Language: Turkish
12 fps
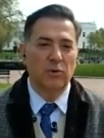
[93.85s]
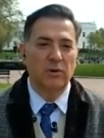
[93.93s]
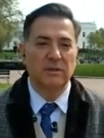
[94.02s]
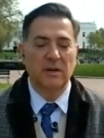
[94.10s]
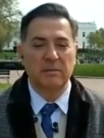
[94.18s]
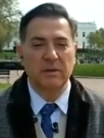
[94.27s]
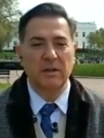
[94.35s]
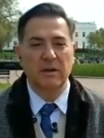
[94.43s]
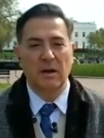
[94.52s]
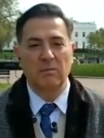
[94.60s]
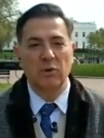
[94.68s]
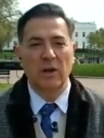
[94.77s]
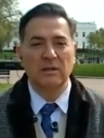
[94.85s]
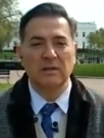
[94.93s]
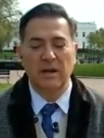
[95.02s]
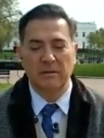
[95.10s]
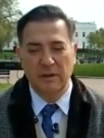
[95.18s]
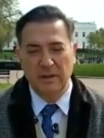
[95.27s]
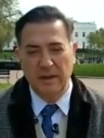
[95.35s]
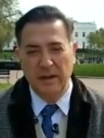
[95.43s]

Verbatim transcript: Polis arabaları, ambulanslar ve